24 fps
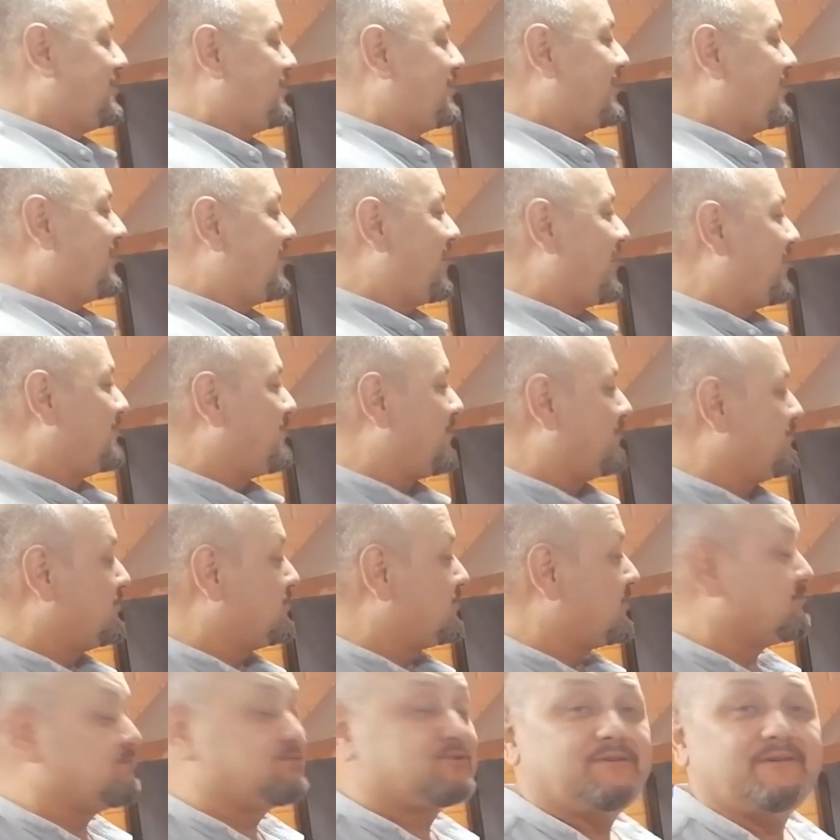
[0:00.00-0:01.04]
gene ne
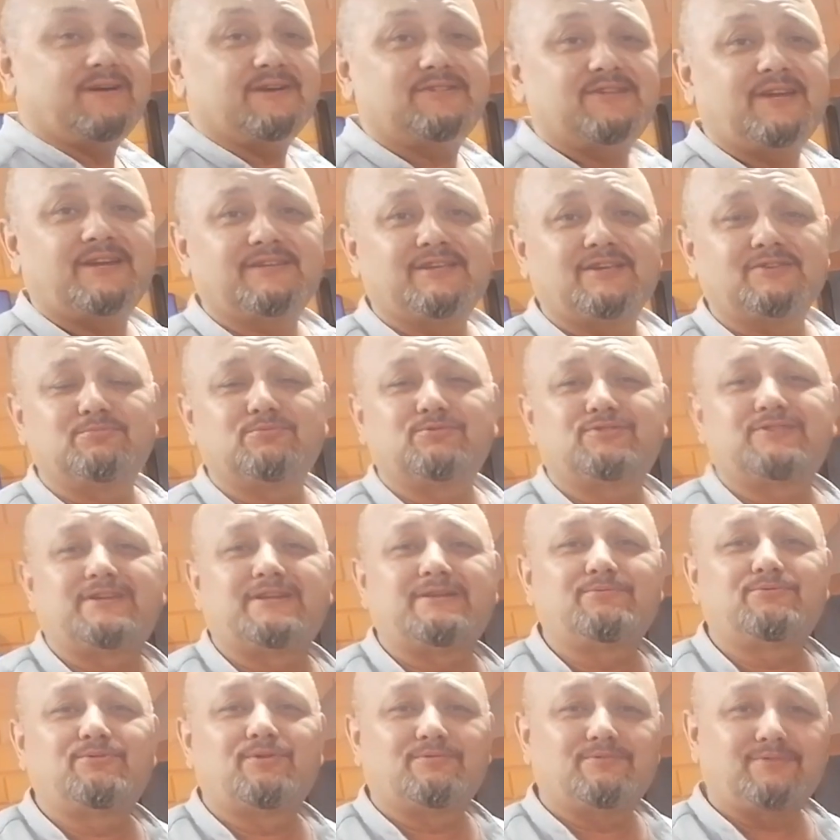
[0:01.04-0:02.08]
yapamayacağız? Bu sefer Çerkez
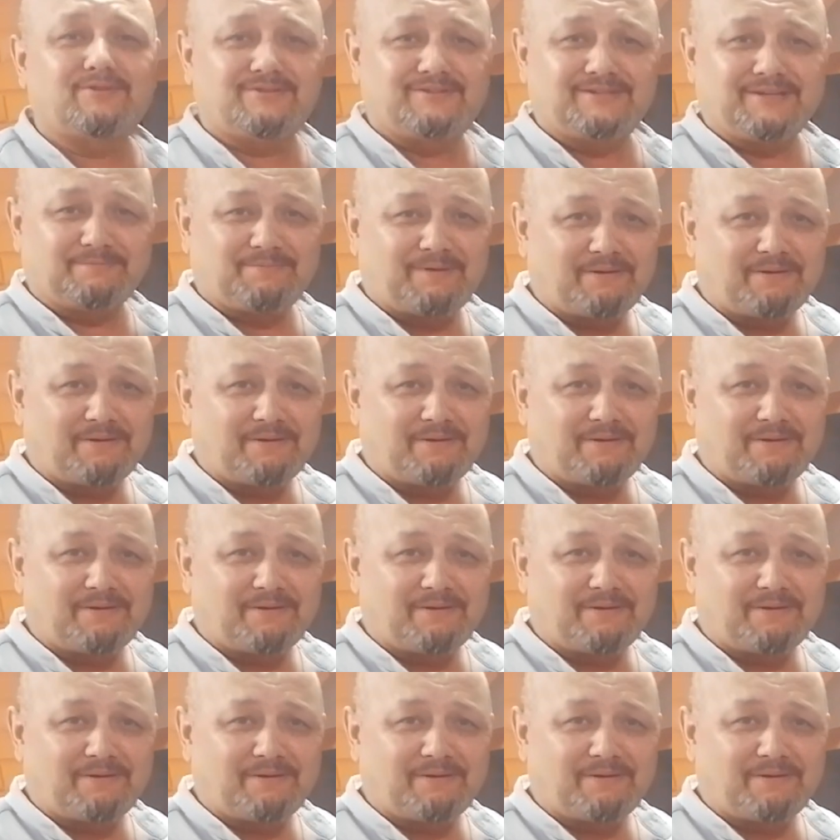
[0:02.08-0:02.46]
müselim köftesi